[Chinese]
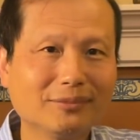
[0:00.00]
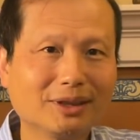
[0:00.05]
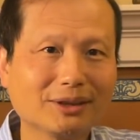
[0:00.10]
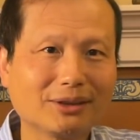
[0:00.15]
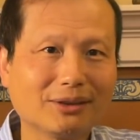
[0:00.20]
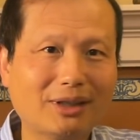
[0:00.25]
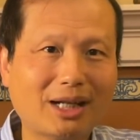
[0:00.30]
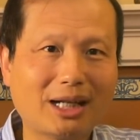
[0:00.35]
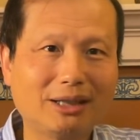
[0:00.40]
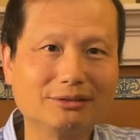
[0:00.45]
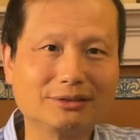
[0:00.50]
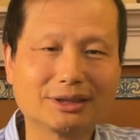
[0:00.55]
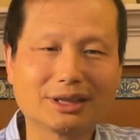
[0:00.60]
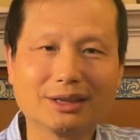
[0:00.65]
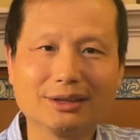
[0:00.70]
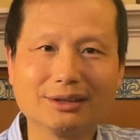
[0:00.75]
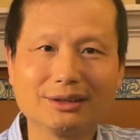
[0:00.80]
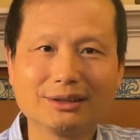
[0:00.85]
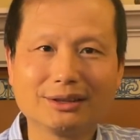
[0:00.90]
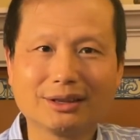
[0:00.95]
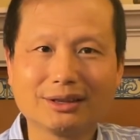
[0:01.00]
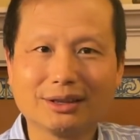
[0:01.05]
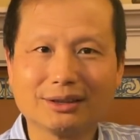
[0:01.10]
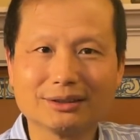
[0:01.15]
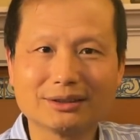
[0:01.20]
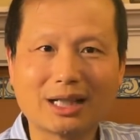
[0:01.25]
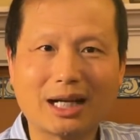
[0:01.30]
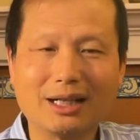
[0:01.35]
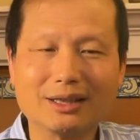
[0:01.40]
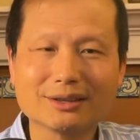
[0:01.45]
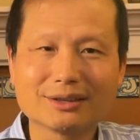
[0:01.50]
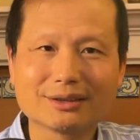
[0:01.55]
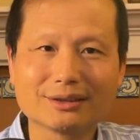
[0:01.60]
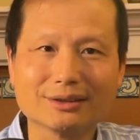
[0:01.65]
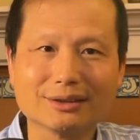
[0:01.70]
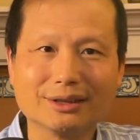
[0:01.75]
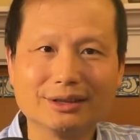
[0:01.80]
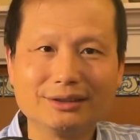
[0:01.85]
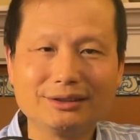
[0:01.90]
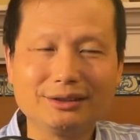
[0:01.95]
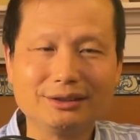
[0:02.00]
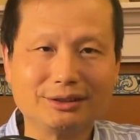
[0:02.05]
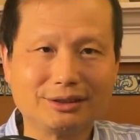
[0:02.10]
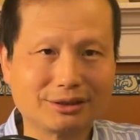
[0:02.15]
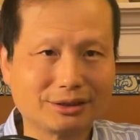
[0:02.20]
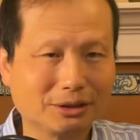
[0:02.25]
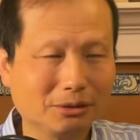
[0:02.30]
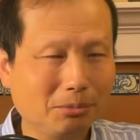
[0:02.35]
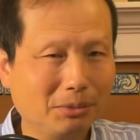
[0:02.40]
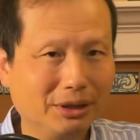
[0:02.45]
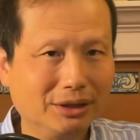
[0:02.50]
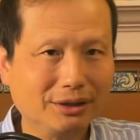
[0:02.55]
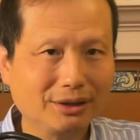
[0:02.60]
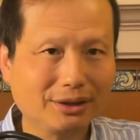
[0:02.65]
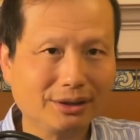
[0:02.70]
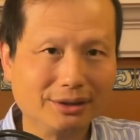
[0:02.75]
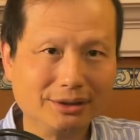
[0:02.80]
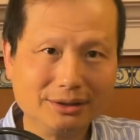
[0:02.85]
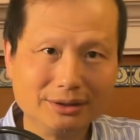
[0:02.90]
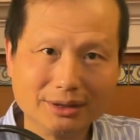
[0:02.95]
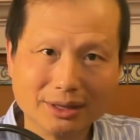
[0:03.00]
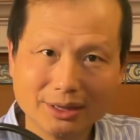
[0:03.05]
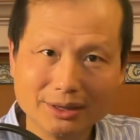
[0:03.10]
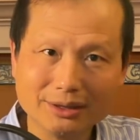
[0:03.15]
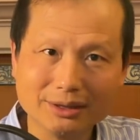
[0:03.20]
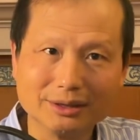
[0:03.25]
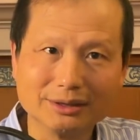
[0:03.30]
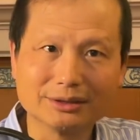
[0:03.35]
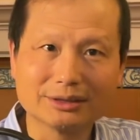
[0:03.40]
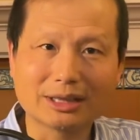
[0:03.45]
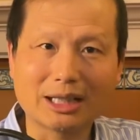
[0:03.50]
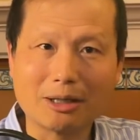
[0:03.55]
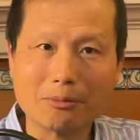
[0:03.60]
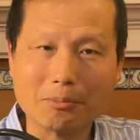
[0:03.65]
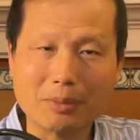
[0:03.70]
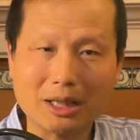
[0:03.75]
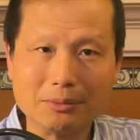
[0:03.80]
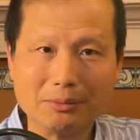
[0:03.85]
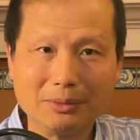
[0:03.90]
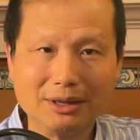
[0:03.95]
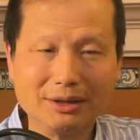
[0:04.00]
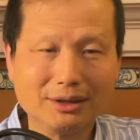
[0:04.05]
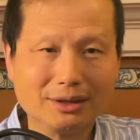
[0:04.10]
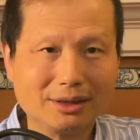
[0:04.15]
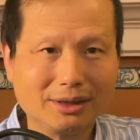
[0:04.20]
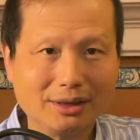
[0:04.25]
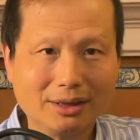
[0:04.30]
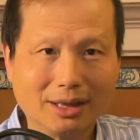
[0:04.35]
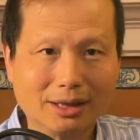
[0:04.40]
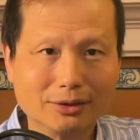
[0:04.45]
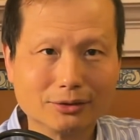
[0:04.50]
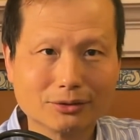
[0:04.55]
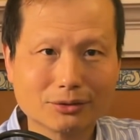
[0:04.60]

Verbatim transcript: 都号称在打死了几十名敌人、上百名敌人。